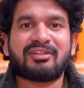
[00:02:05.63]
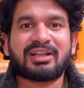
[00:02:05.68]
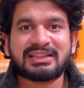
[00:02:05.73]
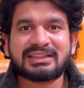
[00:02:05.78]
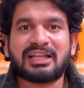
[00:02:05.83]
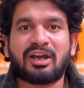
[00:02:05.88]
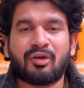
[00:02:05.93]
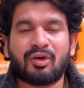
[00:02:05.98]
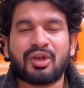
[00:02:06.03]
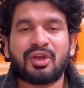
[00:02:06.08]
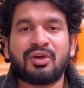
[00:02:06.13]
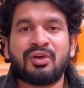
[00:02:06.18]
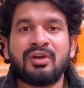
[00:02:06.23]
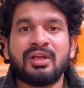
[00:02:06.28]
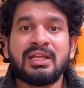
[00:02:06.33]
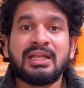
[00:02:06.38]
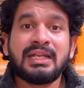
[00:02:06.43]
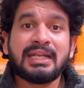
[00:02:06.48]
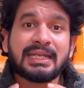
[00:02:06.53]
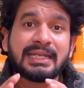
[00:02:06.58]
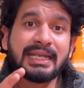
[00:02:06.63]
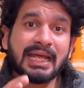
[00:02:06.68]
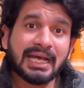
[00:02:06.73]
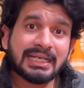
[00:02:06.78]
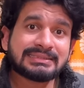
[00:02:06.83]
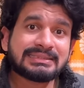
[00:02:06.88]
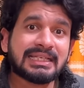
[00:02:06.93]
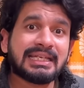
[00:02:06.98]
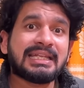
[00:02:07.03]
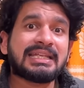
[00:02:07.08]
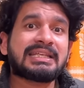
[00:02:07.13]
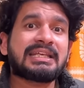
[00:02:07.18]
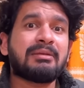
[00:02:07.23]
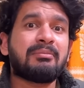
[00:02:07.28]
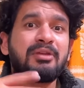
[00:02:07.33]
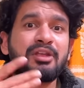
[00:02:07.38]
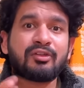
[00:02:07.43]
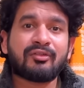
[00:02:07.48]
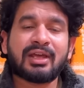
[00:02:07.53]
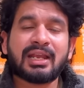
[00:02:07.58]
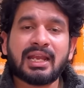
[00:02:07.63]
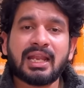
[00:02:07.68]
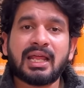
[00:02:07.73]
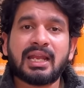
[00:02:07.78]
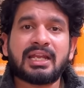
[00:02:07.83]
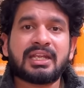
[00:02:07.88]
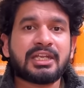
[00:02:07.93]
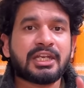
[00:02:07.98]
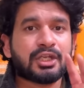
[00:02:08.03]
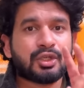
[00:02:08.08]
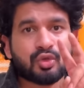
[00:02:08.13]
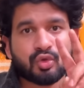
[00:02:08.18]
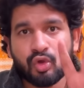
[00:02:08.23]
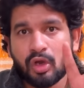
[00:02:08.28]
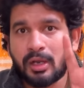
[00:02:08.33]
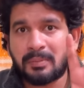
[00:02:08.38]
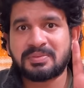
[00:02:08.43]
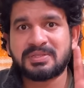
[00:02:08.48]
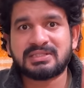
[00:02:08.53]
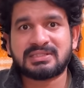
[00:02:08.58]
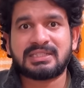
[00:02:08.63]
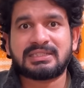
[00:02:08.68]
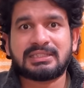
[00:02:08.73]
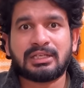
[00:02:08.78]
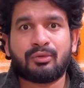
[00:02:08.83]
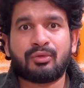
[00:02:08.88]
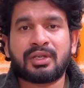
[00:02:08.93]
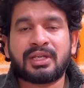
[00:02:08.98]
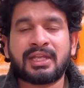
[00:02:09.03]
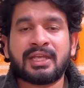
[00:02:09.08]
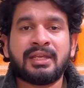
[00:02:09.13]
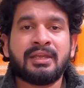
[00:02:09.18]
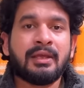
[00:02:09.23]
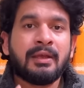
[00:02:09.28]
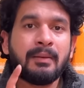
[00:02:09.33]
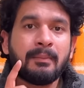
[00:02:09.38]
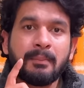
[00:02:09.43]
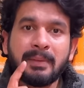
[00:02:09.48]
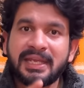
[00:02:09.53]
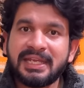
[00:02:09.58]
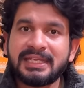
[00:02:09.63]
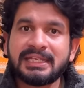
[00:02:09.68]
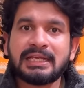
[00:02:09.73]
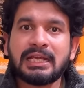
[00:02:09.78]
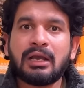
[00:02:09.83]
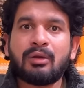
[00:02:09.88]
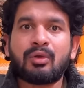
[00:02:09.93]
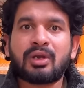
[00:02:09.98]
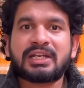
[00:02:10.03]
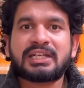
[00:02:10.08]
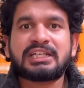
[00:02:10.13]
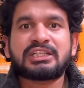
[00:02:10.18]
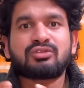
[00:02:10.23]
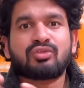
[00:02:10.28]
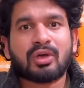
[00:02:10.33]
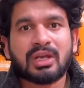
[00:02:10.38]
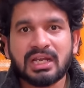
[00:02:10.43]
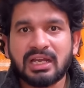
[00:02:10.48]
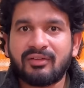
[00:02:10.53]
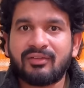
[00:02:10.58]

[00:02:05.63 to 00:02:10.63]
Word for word: వెళ్తా ఉన్నాం డార్జిలింగ్కి మీరు వెళ్ళాలంటే టూ ఆప్షన్స్ అయితే ఉంటాయి మెయిన్గా ఒకటి త్వరగా